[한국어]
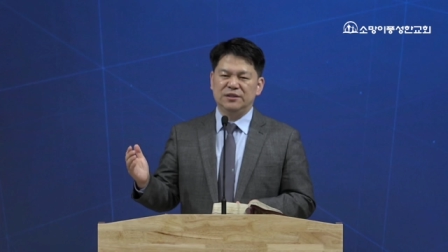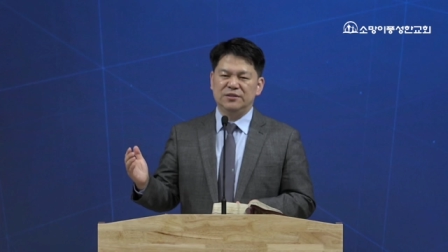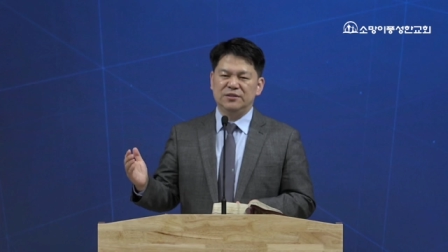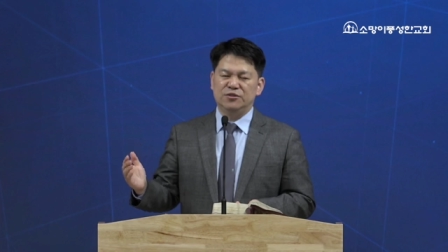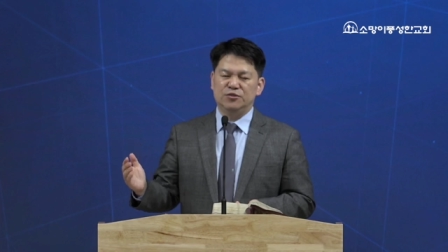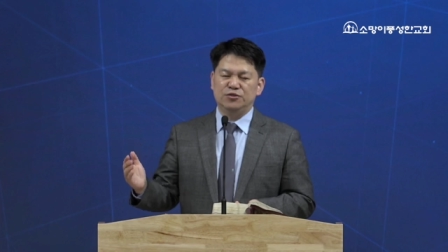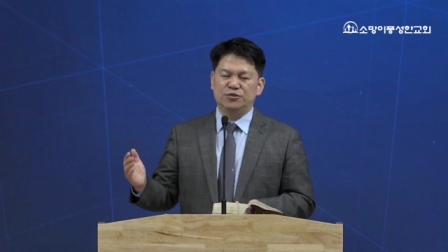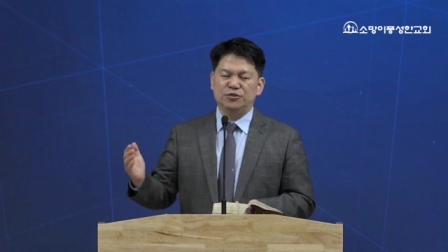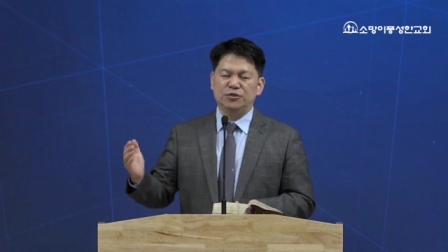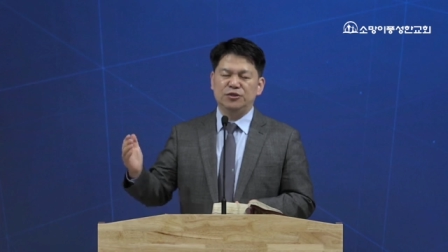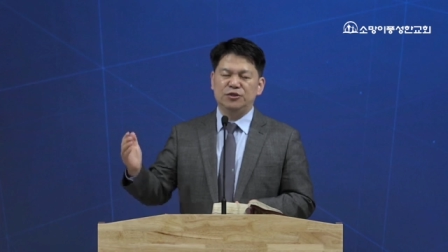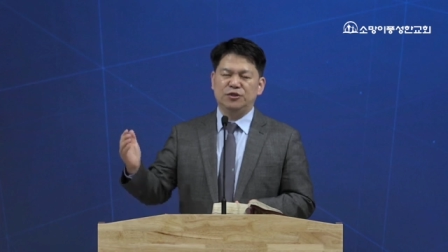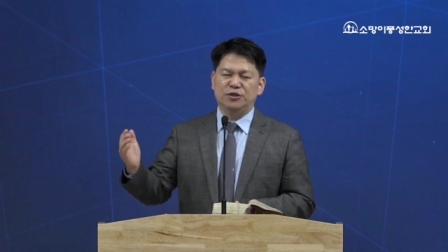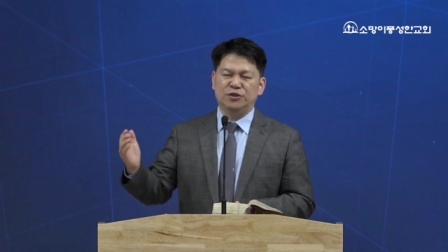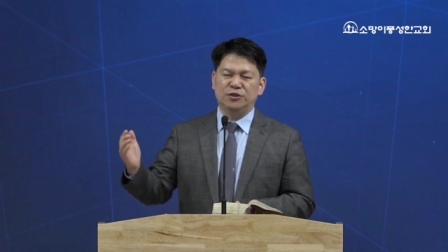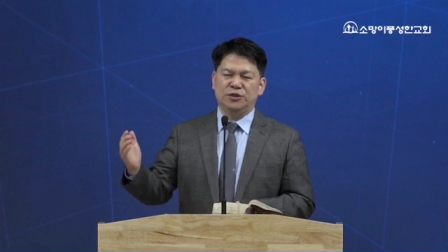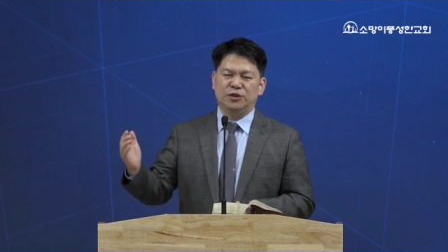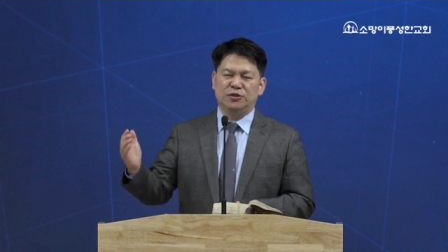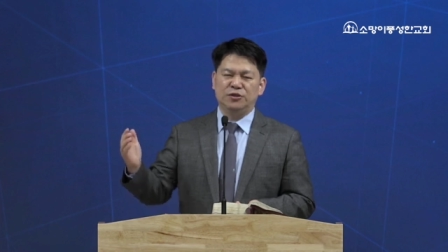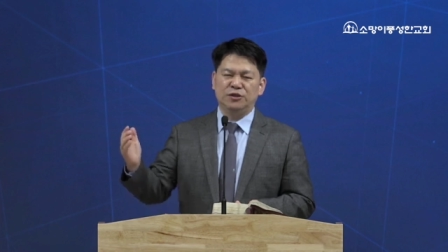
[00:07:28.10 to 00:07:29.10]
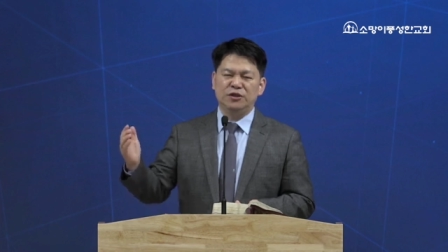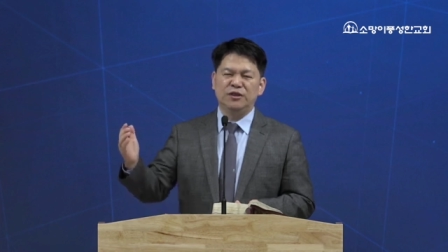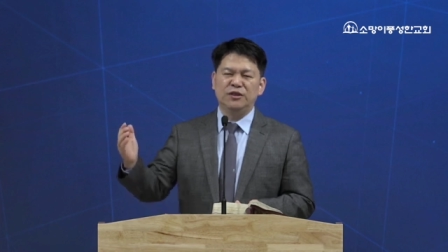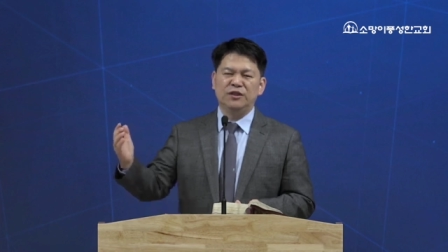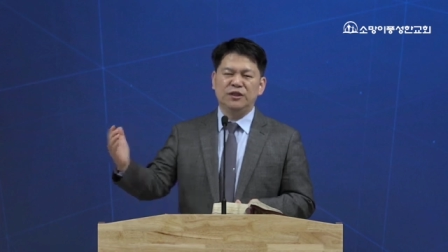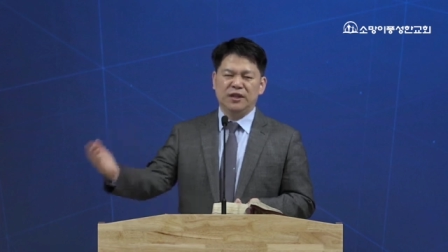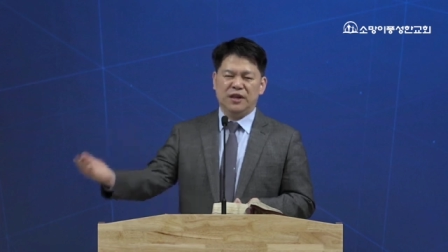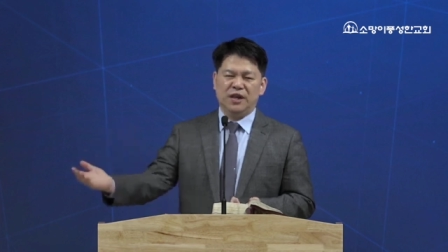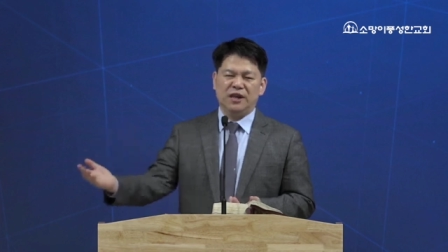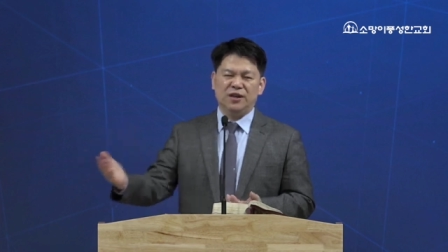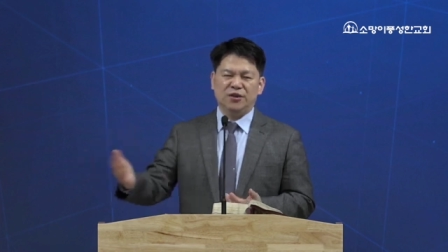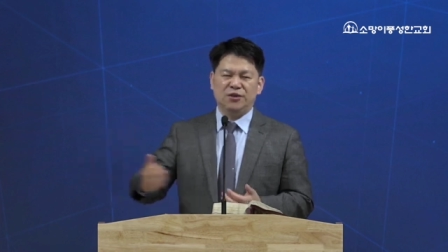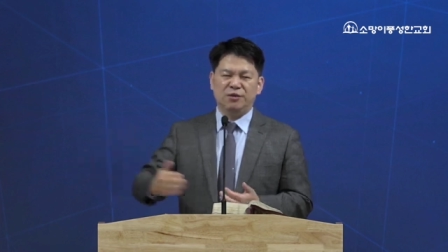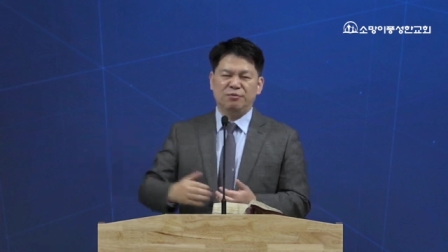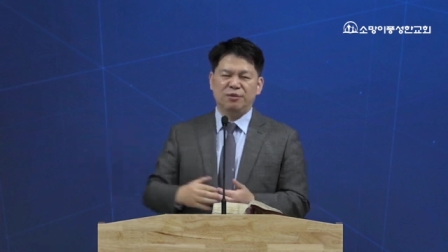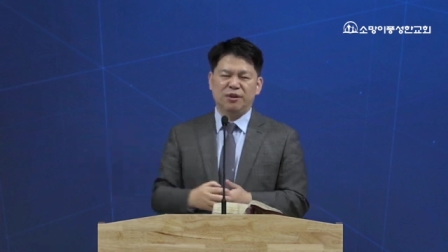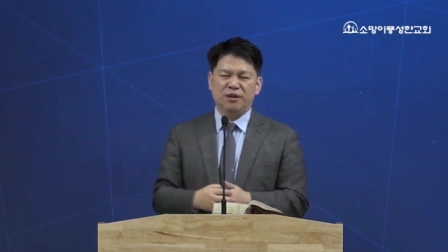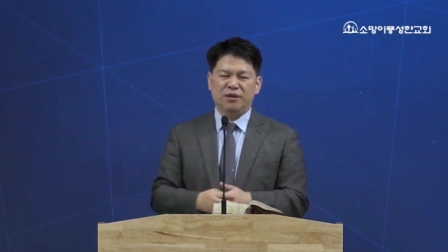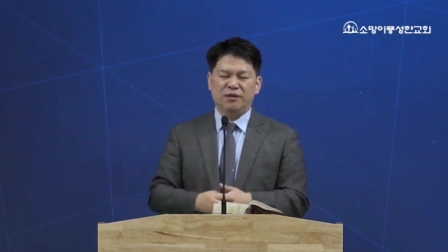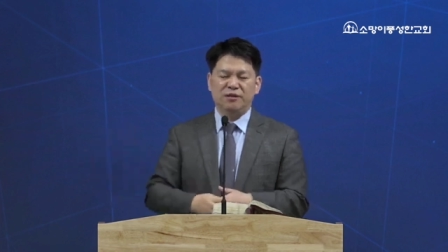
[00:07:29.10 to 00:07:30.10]
출정을 하게
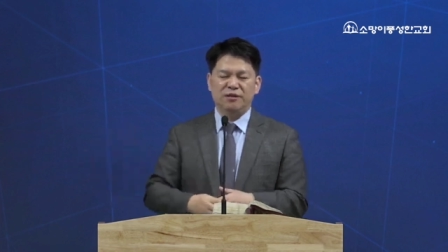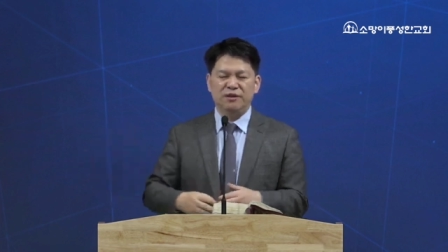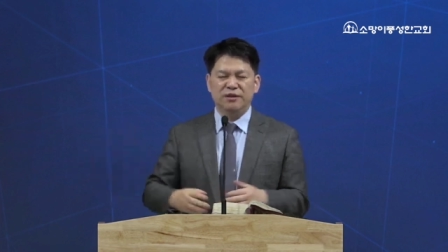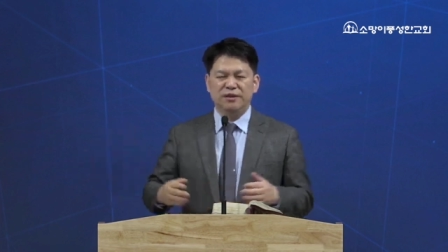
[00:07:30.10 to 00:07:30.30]
됩니다.